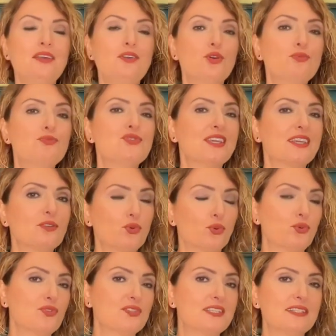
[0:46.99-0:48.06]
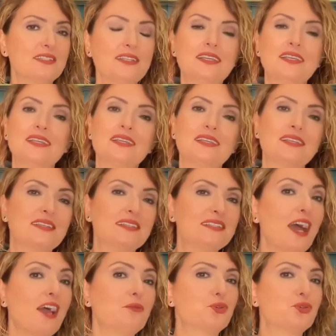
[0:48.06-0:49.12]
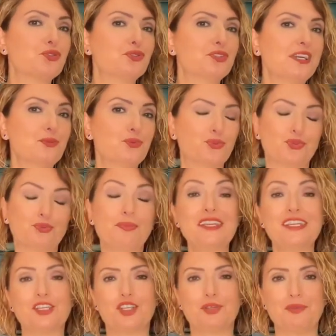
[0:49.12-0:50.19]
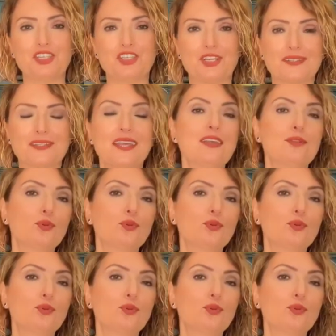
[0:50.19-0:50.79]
Önümüzdeki 9 yıl e, yay burcunda tutulma yaşamayacağız.